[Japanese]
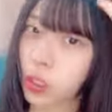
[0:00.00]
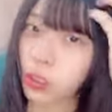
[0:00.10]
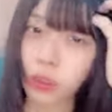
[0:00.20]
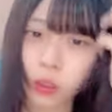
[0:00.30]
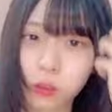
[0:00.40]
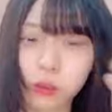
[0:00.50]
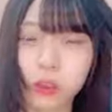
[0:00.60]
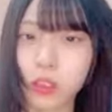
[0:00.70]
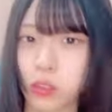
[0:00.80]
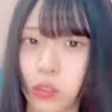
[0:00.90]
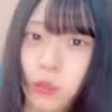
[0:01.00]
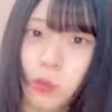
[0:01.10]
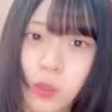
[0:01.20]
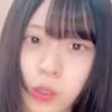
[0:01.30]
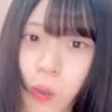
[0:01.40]
跳ねてくる
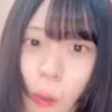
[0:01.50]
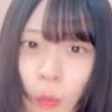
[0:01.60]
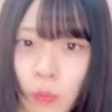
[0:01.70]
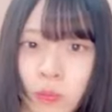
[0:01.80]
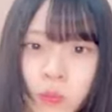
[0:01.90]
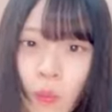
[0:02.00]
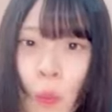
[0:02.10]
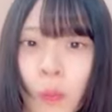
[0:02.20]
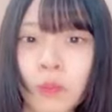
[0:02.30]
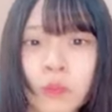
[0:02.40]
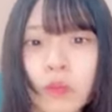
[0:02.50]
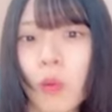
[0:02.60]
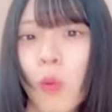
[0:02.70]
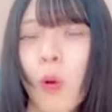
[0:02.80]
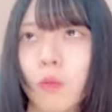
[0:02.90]
イメージうんで
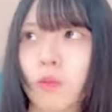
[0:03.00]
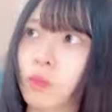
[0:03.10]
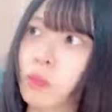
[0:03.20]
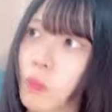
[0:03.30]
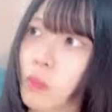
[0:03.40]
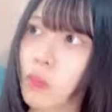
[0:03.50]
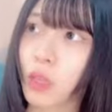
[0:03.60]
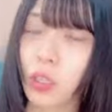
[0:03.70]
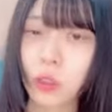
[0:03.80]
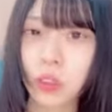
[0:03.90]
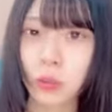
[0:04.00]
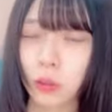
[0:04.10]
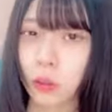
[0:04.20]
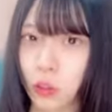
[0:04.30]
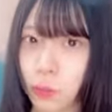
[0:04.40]
も広島
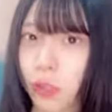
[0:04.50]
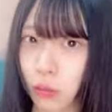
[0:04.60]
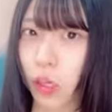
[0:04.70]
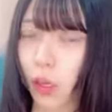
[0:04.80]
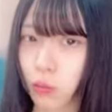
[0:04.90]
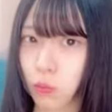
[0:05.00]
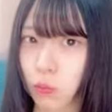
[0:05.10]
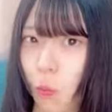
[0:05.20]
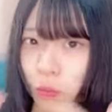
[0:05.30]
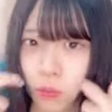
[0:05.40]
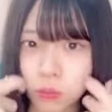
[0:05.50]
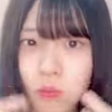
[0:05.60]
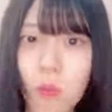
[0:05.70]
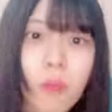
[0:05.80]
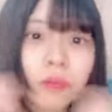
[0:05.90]
のスーパーは
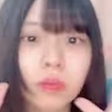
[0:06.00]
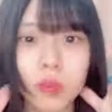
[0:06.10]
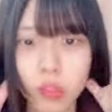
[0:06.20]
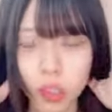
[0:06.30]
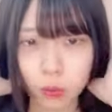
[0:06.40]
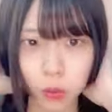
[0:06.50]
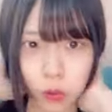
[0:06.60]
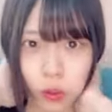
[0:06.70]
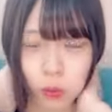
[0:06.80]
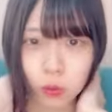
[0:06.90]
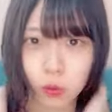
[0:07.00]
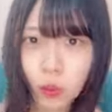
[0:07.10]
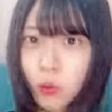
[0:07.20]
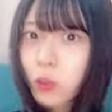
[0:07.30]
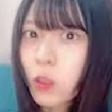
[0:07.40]
岡山の果物が
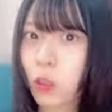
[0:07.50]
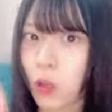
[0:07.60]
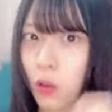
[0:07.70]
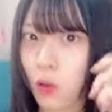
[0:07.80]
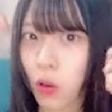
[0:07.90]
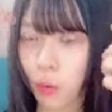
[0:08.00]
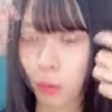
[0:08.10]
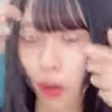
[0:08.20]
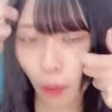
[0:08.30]
多い気がするやっぱ